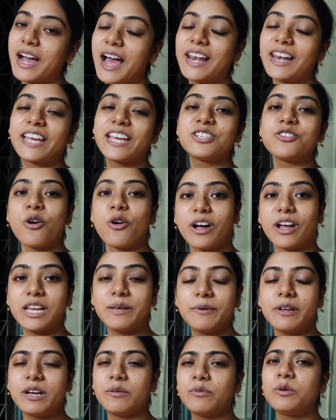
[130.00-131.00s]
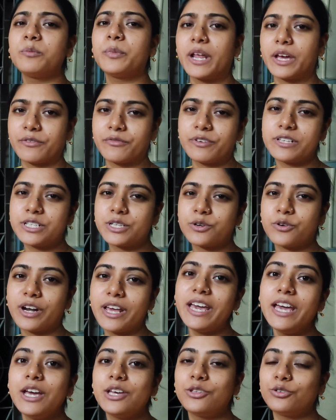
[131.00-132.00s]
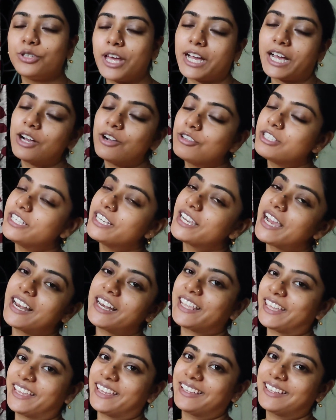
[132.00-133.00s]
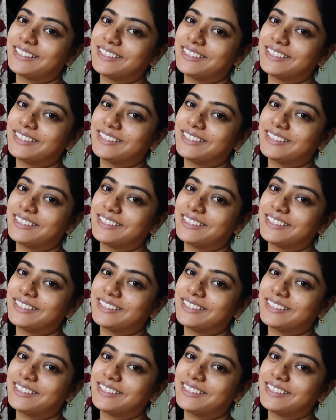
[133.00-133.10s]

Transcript: কালকে সকালে বেরাবো ব্রেকফাস্ট করে তো দেখা হচ্ছে কালকে